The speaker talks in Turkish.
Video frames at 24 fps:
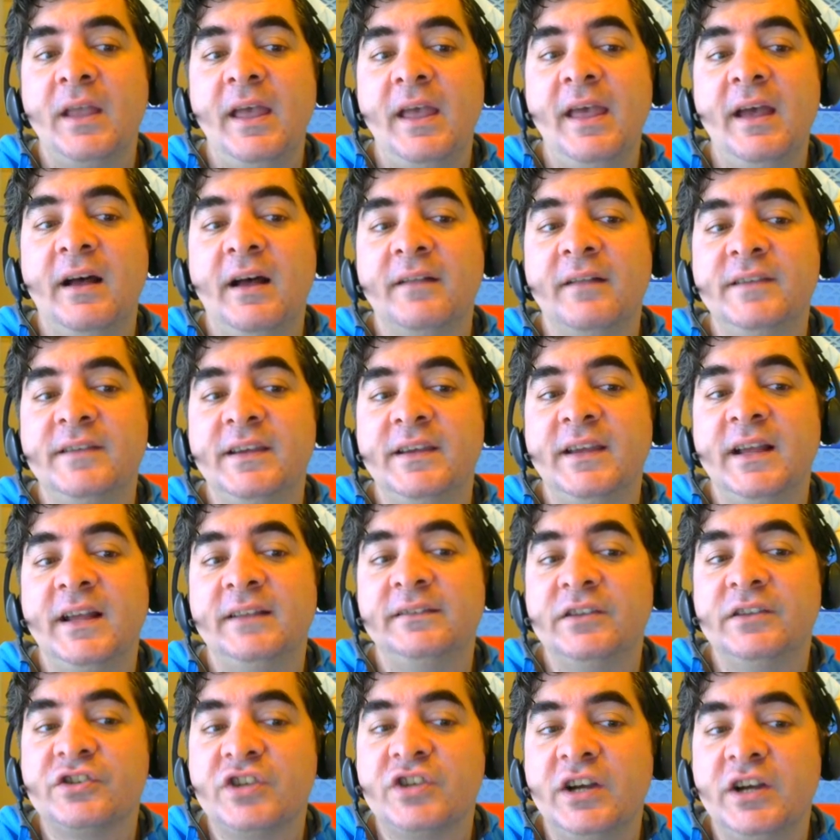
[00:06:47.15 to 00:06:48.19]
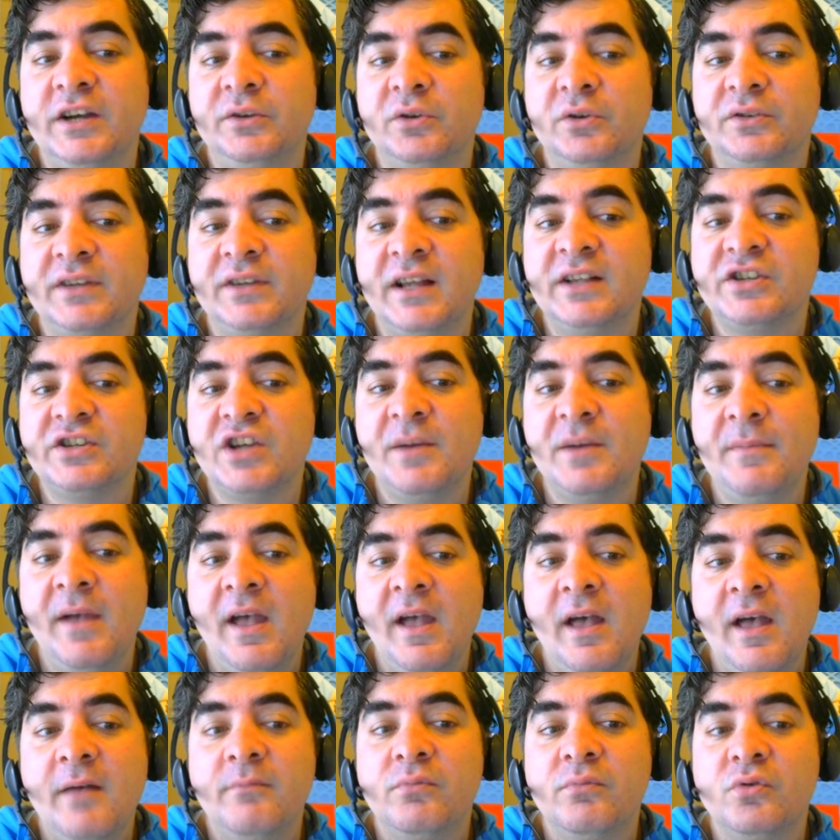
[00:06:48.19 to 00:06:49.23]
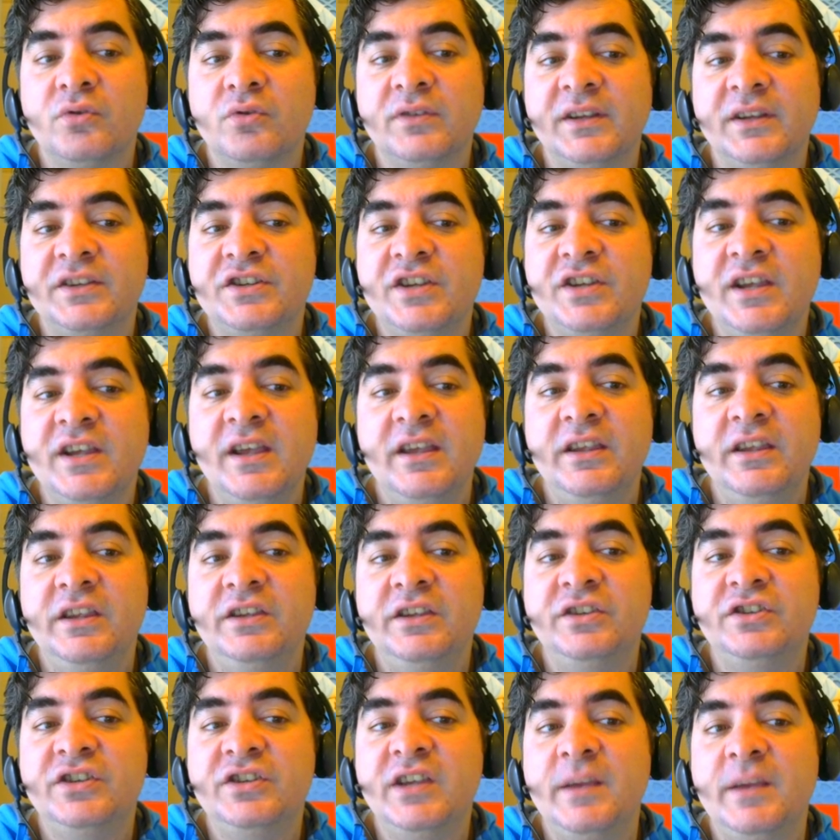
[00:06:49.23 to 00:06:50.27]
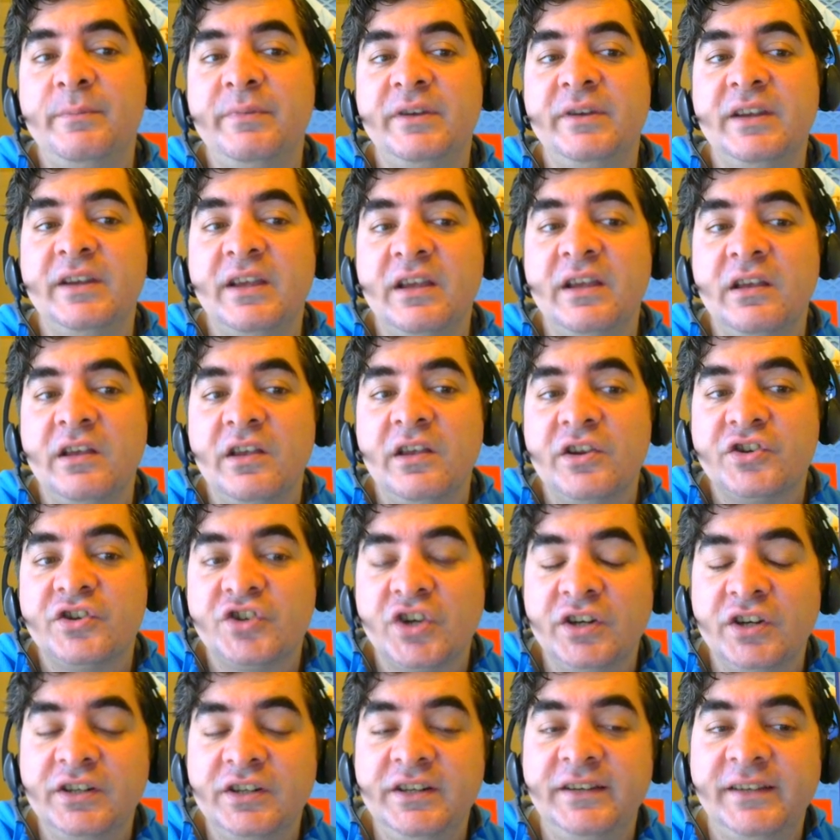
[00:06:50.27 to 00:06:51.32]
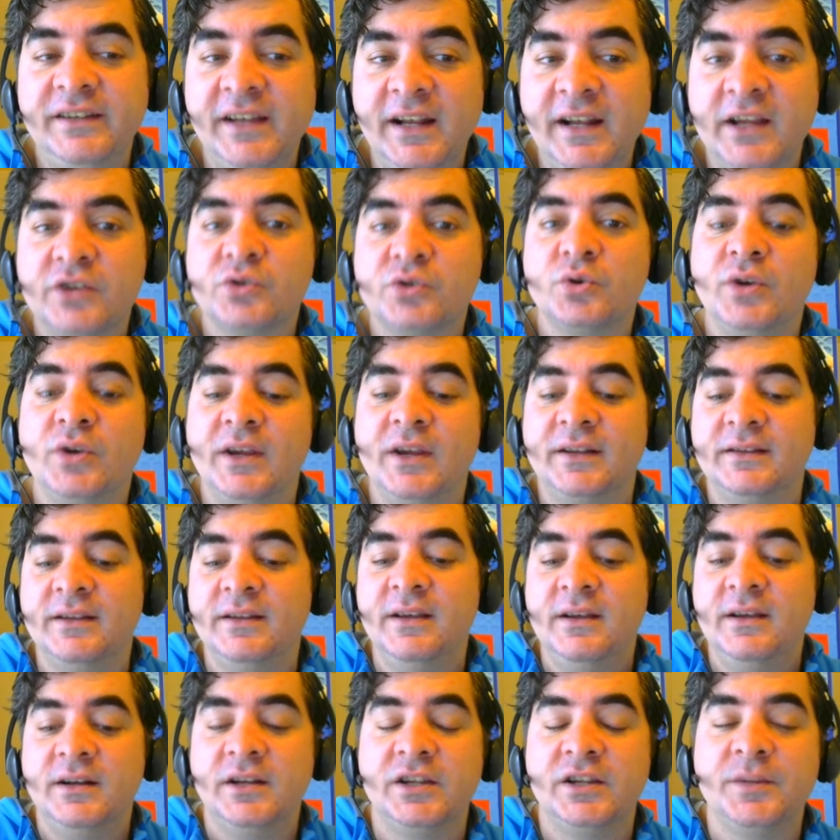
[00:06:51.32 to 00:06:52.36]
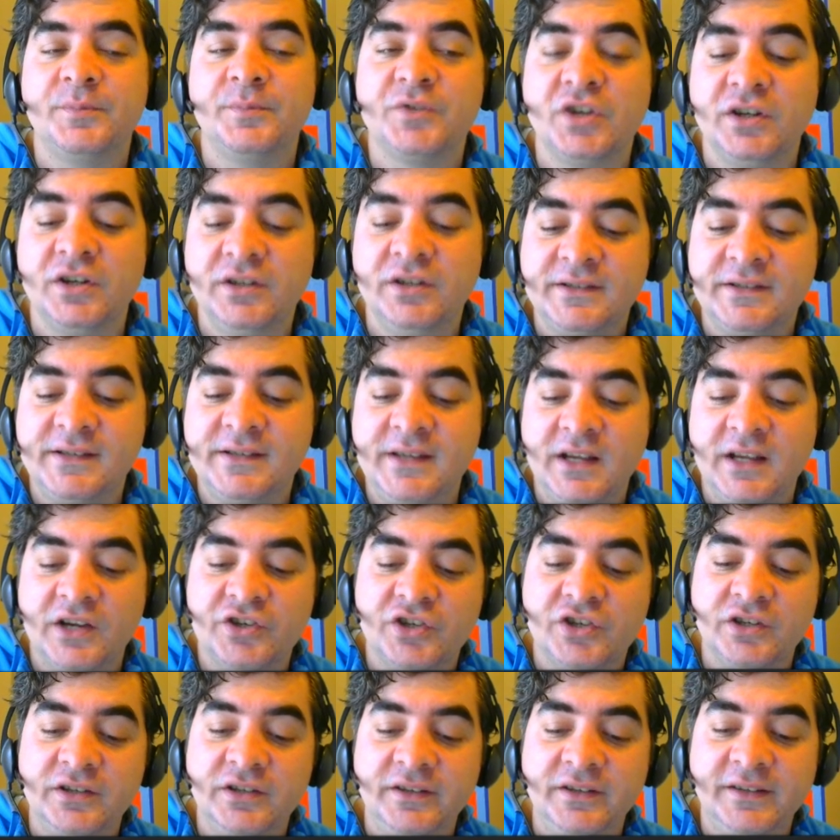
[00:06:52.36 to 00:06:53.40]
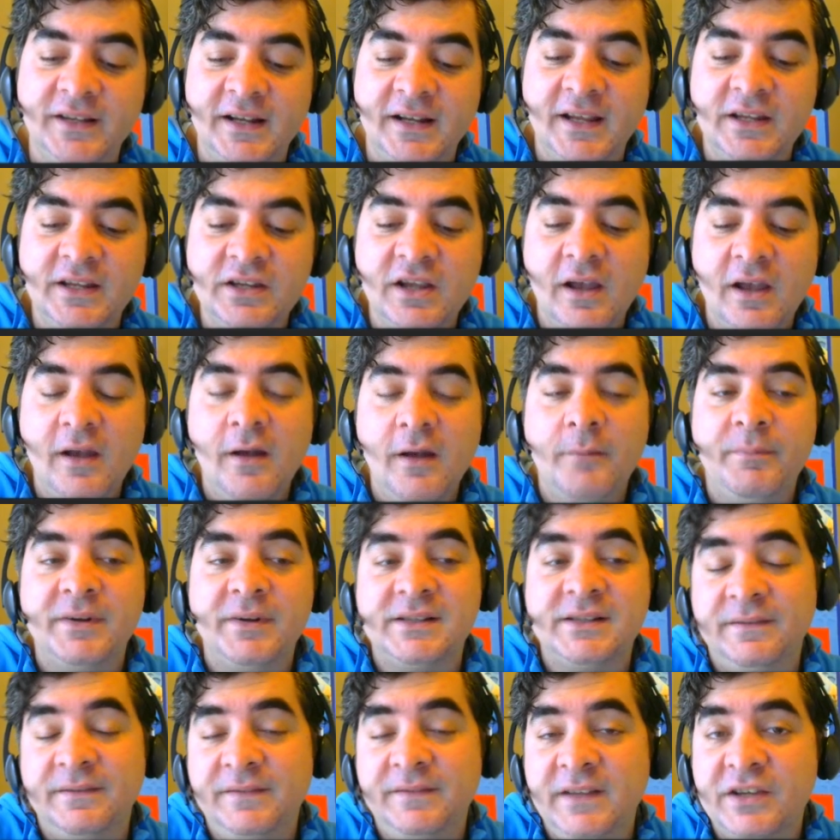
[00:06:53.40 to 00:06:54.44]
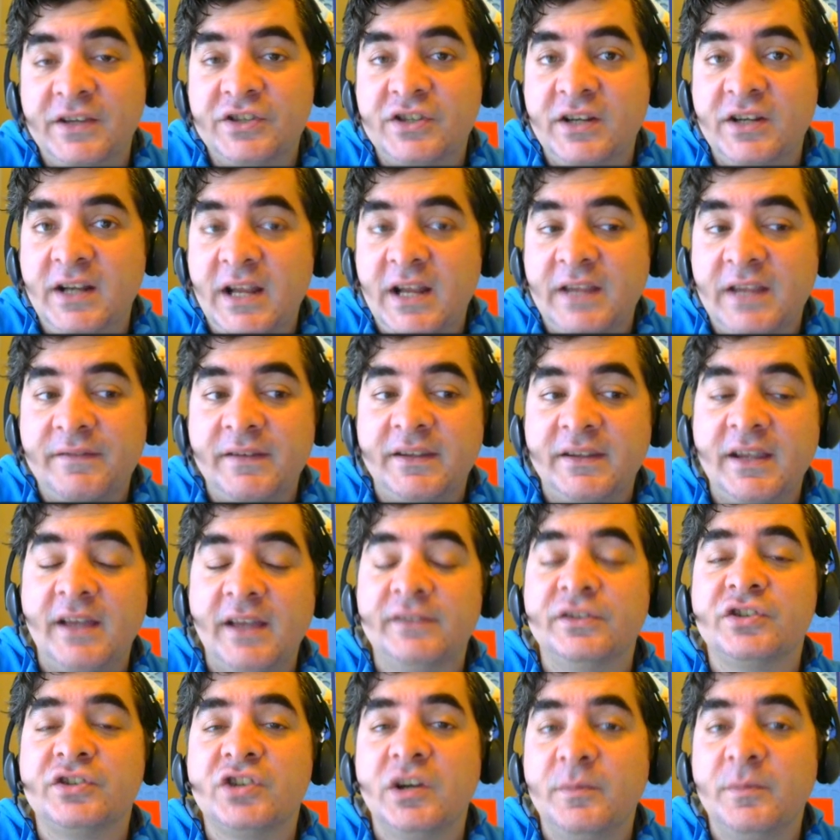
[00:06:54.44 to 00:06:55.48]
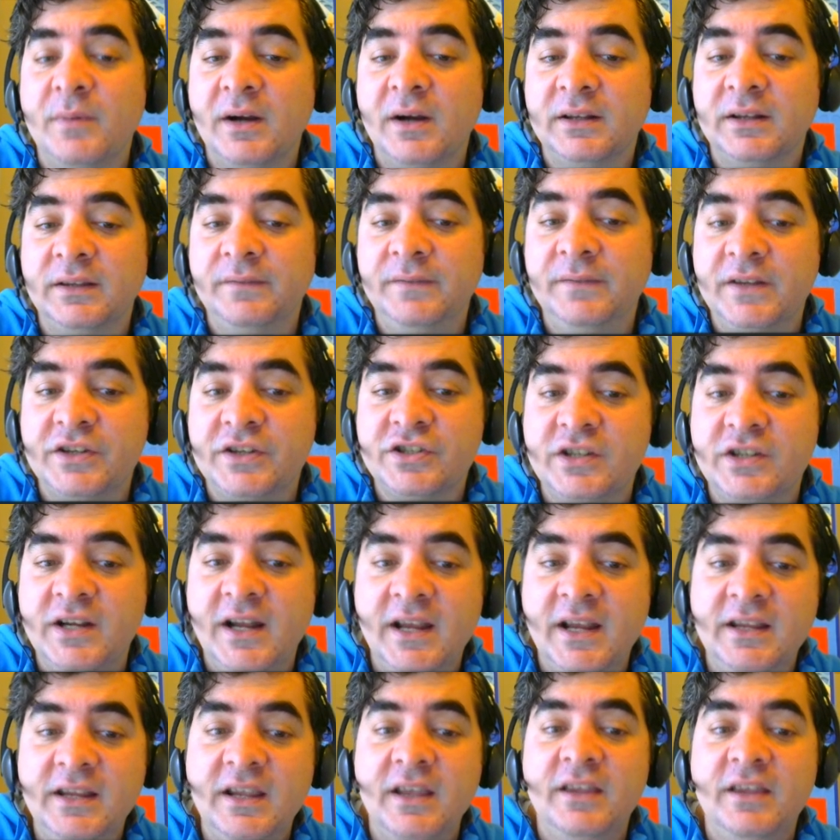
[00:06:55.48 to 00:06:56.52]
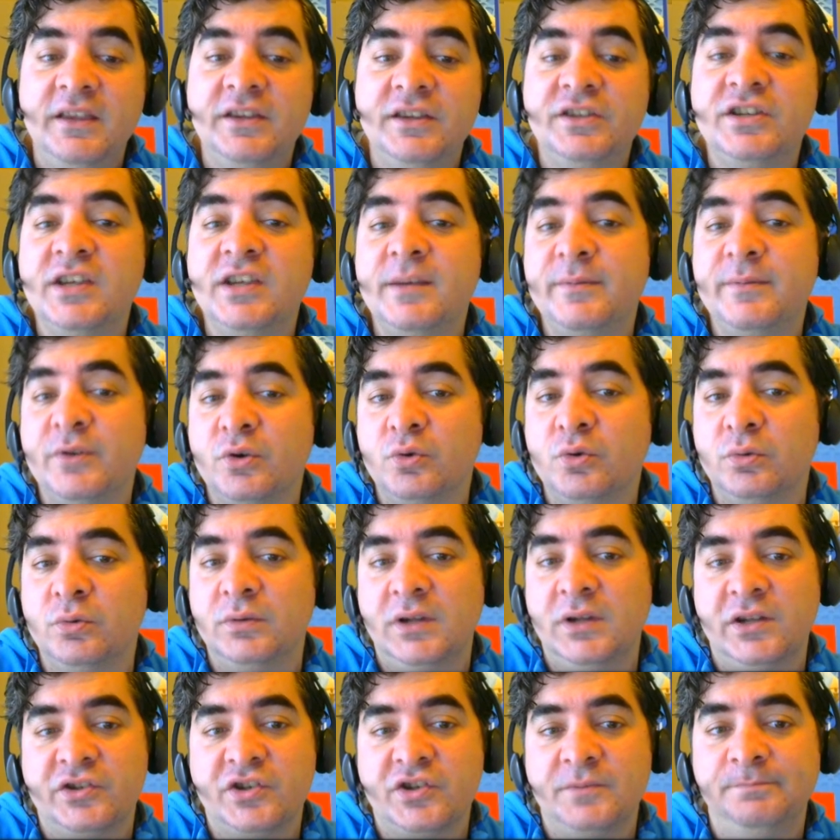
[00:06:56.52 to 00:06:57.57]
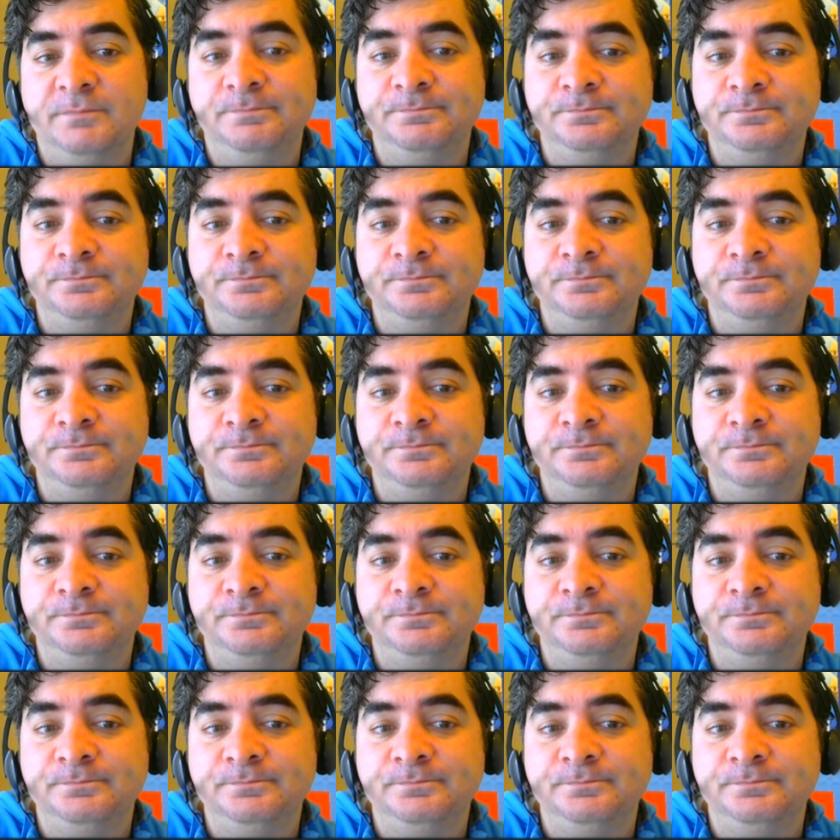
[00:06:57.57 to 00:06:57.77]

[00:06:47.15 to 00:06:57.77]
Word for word: E6'ya geldiğinde şah E4 geleceğim. Buradaki 2'ye 1'i şahı iterek sürekli rakip şahı, siyah şahı iterek, pasifleştirerek ve kendi şahımı aktifleştirerek 2'ye 1'i kullanacağım.